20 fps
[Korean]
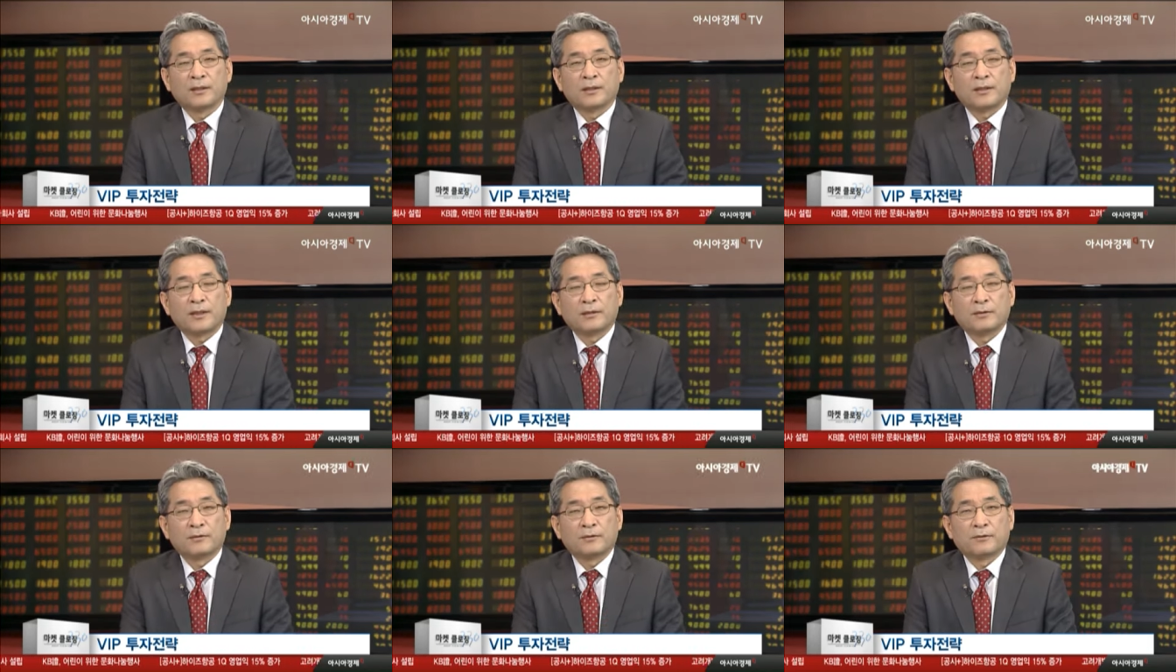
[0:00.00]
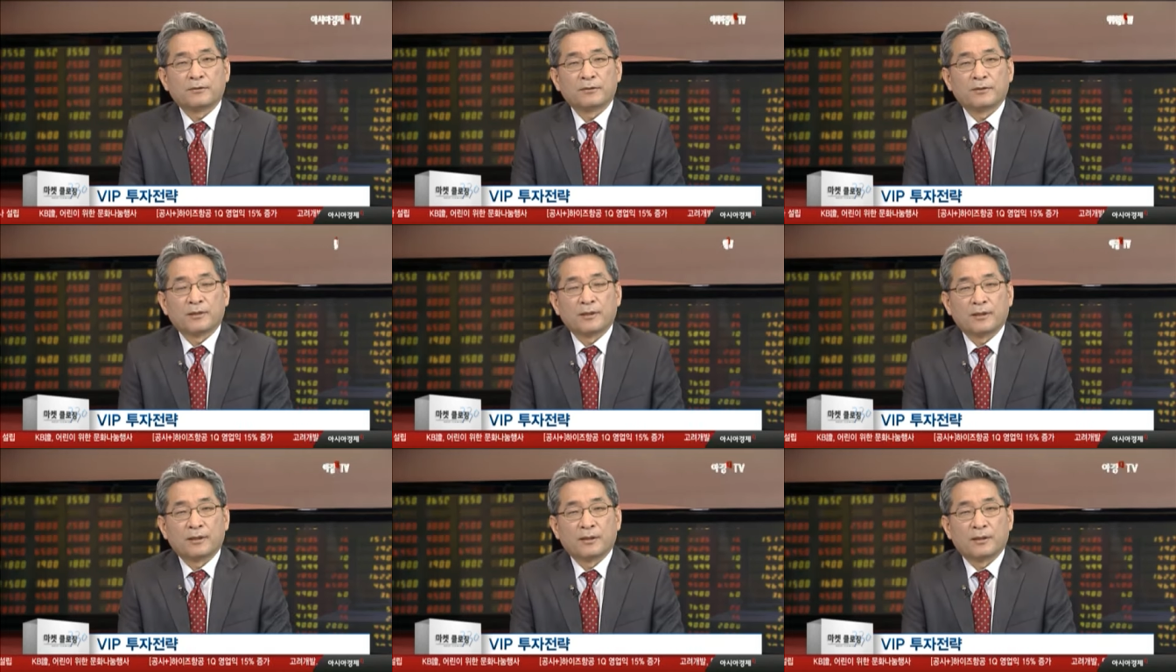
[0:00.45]
하는
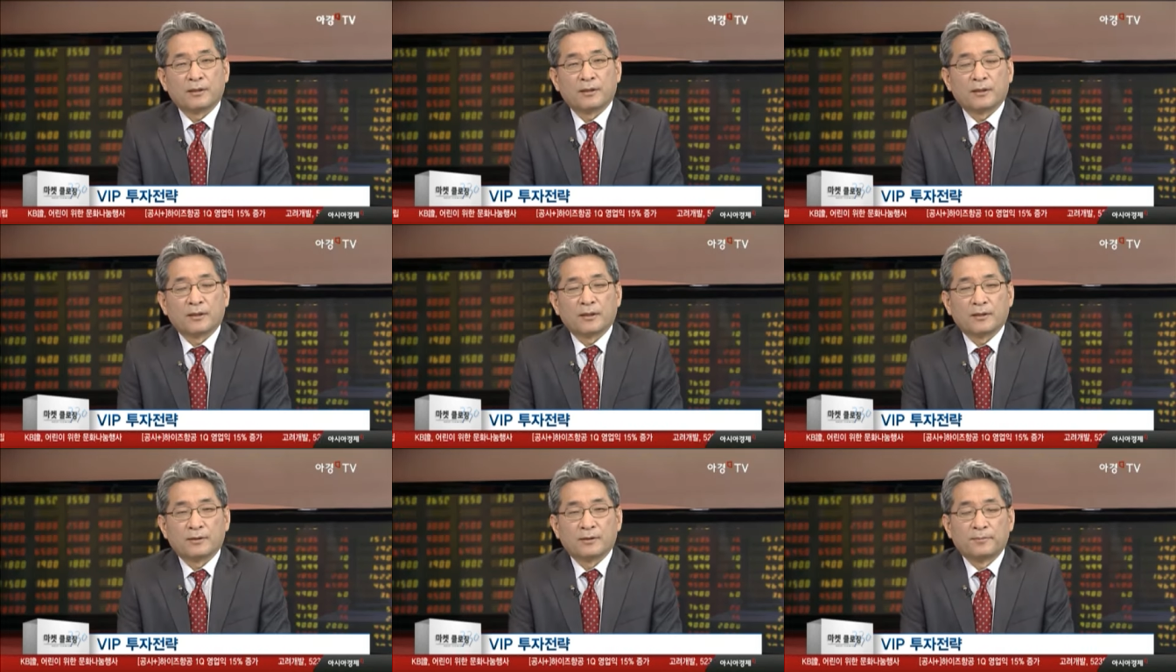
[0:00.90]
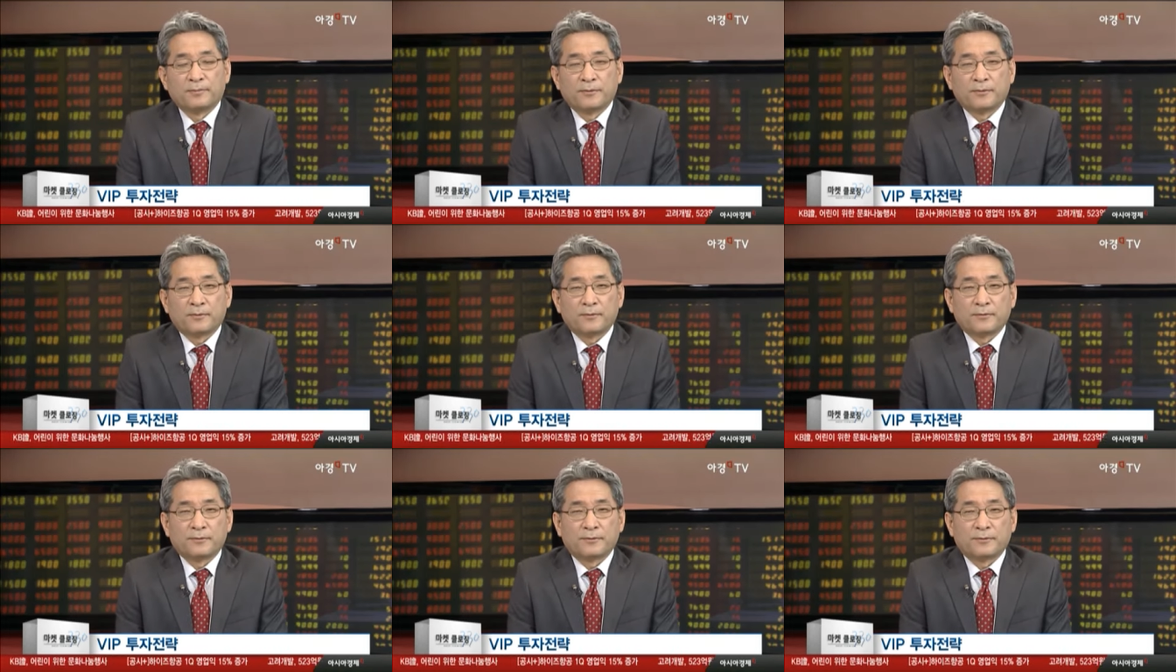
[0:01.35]
것에 예, 그
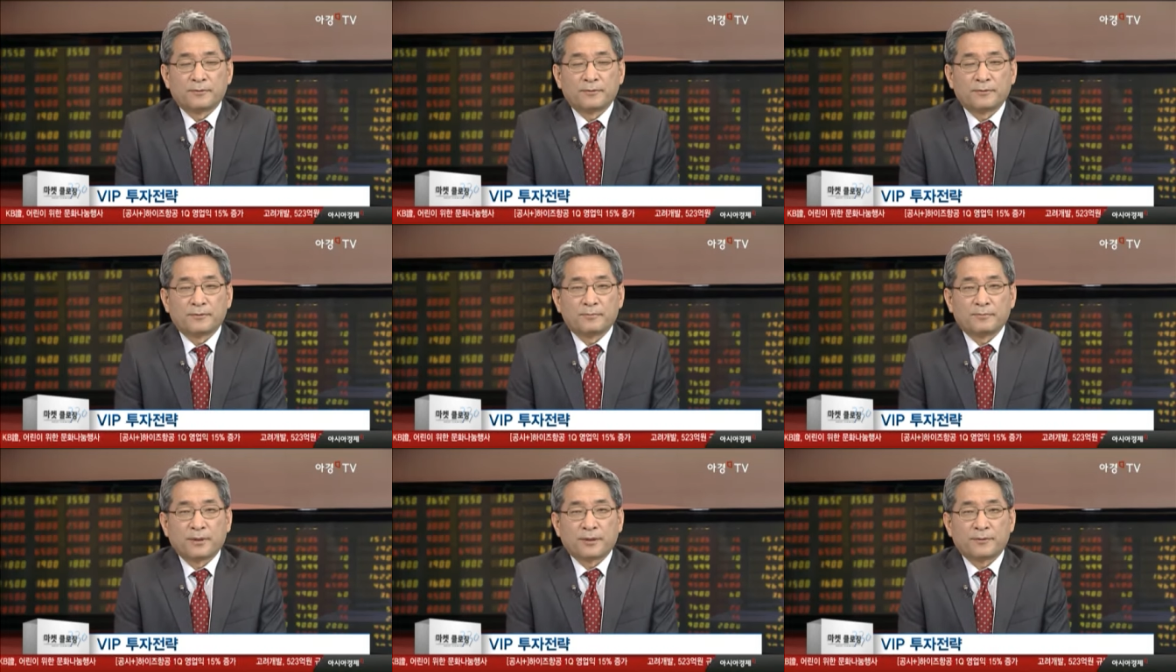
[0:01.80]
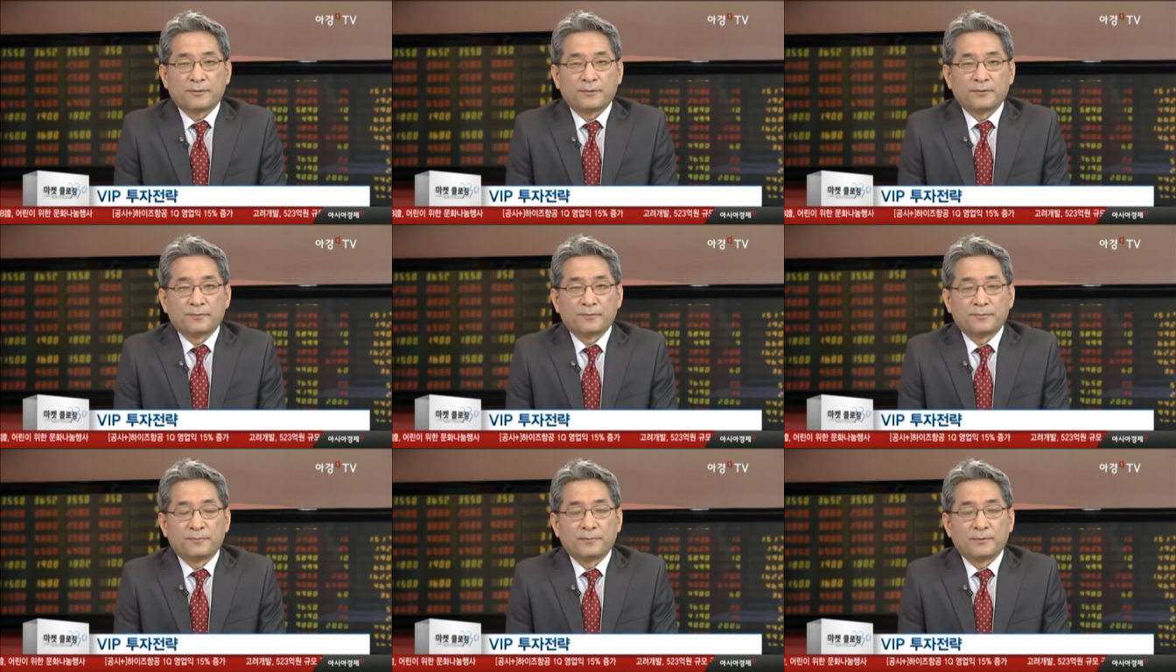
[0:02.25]
포커스를 좀
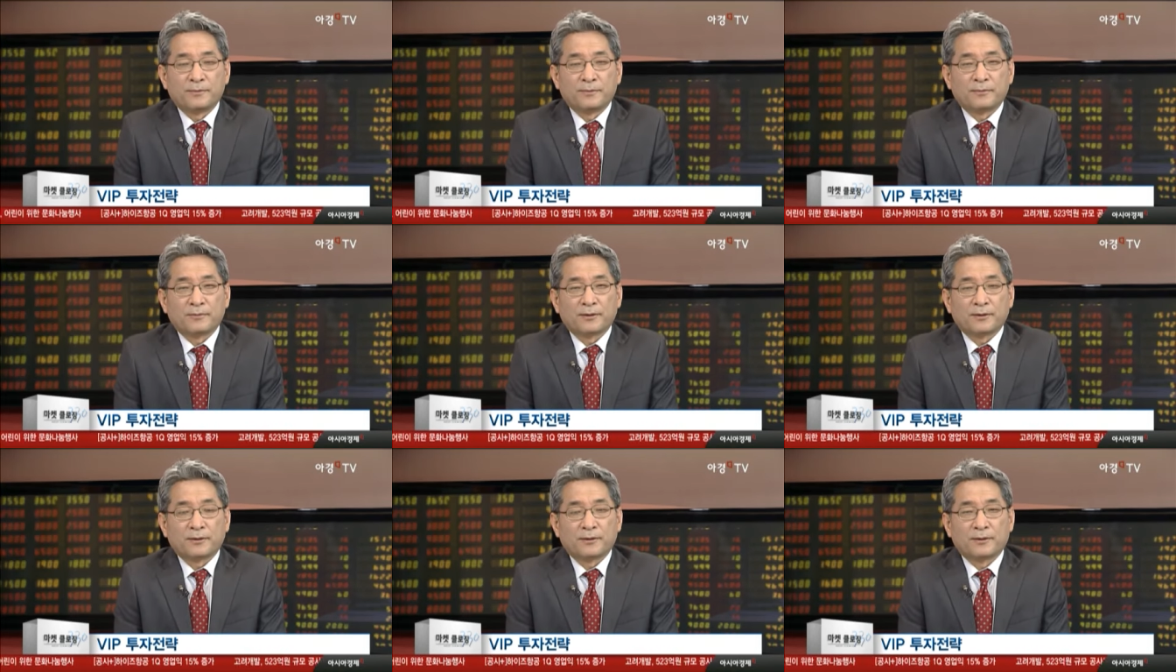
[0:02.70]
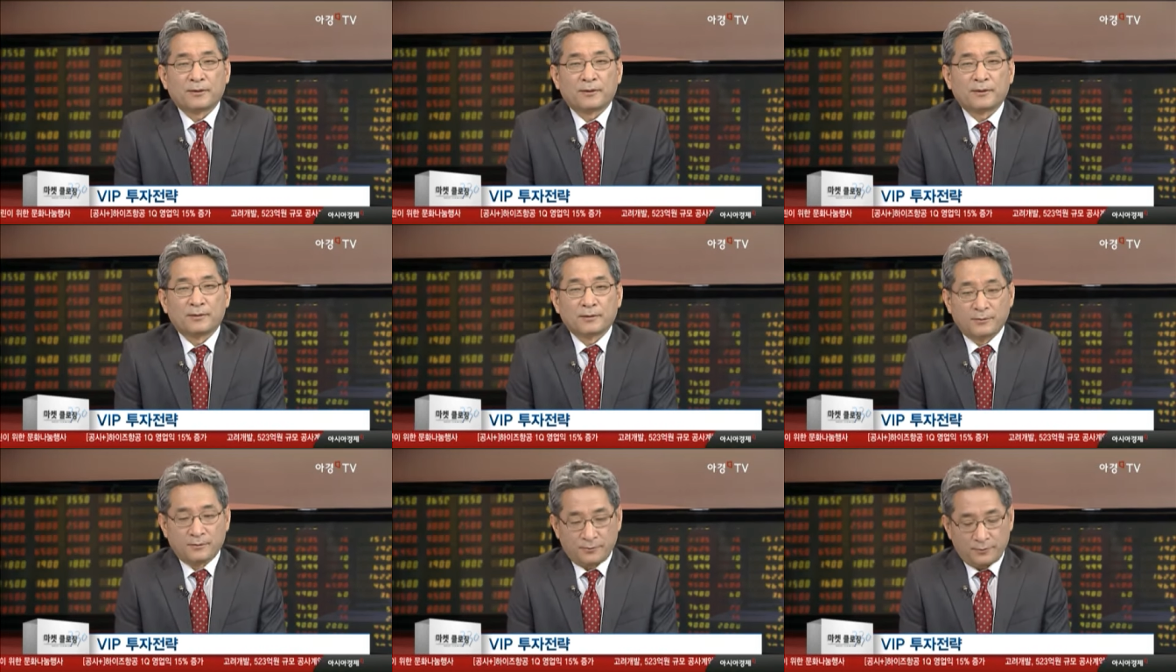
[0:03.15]
맞춰줄 필요가
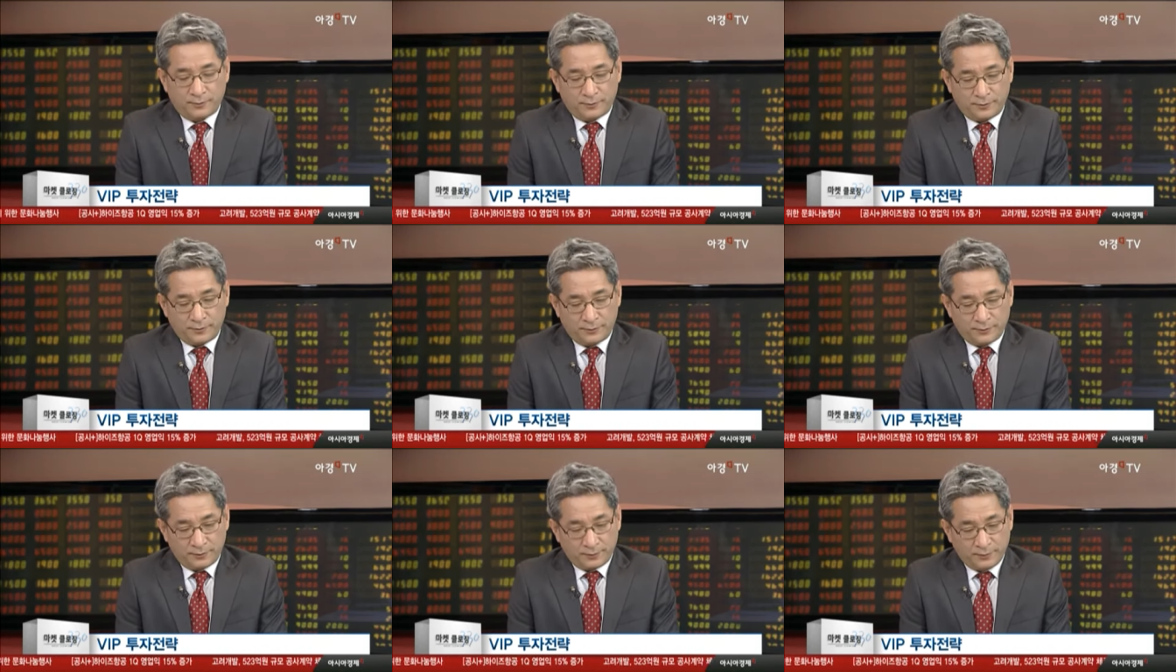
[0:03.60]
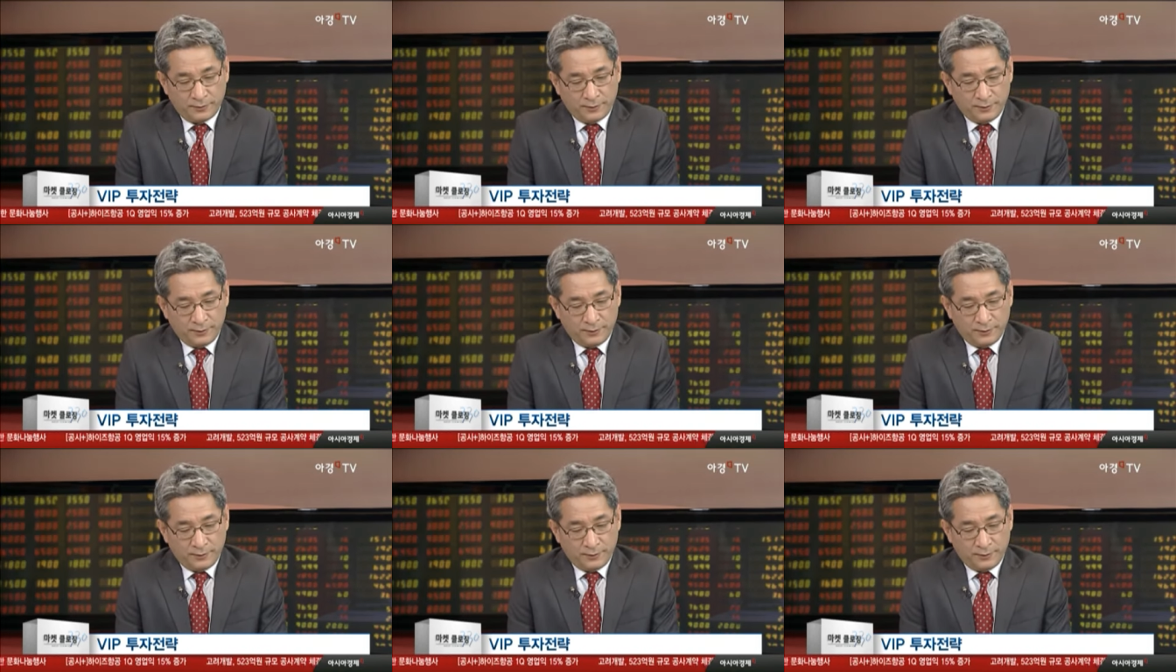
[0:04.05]
있다는 것이죠.